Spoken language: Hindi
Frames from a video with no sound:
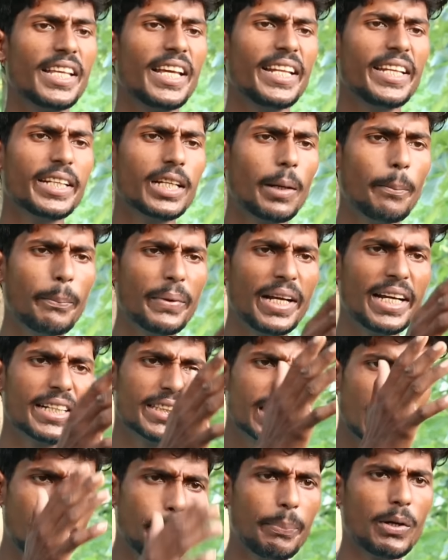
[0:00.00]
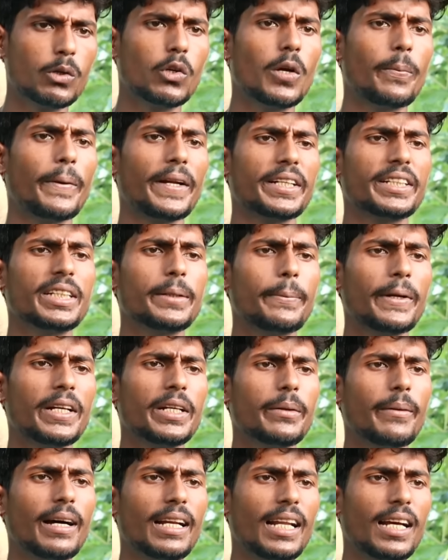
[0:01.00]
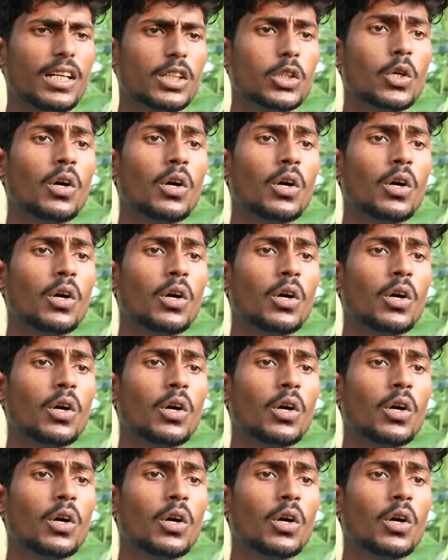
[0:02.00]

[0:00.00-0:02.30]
तेरी कंप्लेंट से हम पर कोई फर्क नहीं पड़ने वाला